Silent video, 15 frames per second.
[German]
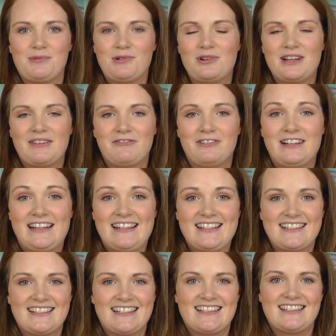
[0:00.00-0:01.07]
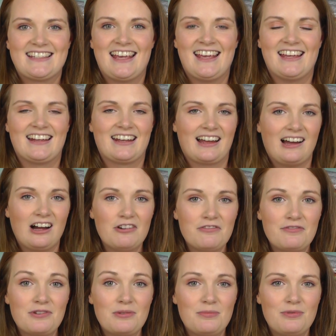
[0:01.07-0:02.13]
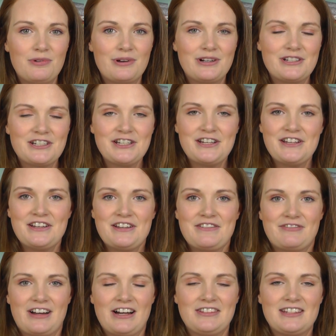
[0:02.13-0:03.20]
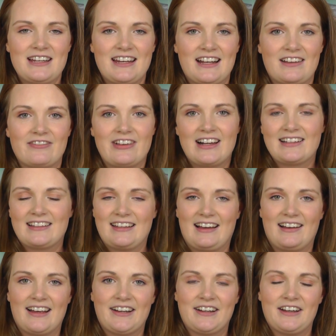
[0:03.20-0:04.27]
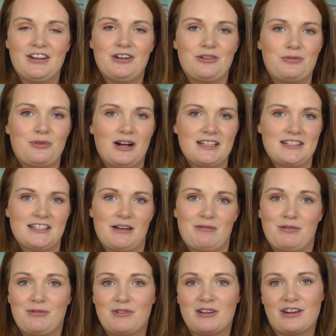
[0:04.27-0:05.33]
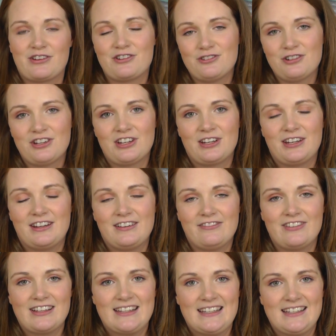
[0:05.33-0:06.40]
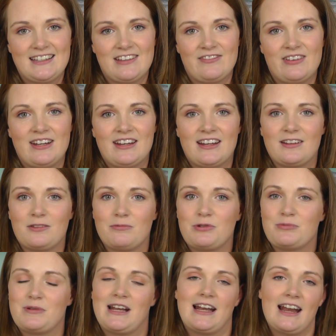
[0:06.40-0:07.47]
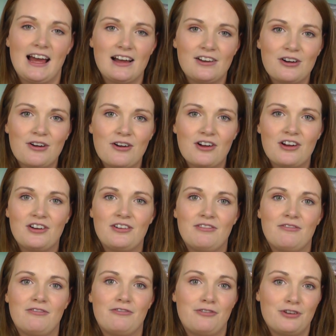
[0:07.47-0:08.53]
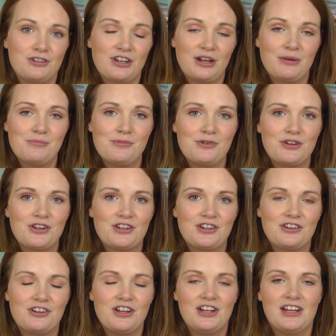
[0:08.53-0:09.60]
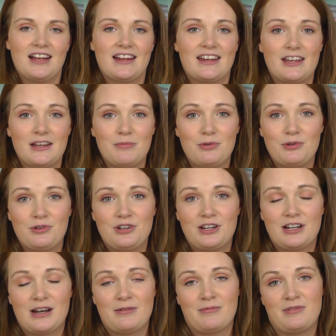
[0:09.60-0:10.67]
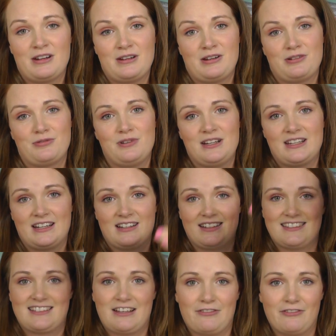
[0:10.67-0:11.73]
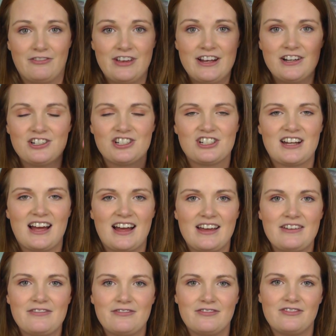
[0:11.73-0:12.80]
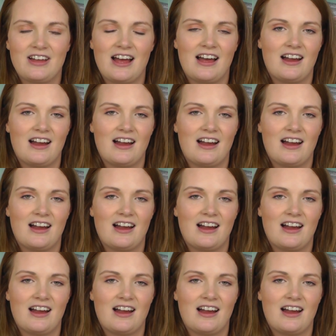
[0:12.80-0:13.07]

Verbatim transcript: Bügelvlies jetzt hier drauf gebügelt. Falls du dich jetzt fragst, ja Jana, du hast jetzt aber nur ein kleines Stückchen hier. Was ist denn, wenn ich jetzt zum Beispiel einen langen Rock füttern möchte. Hier benötigt man natürlich dann sehr viel Streifen.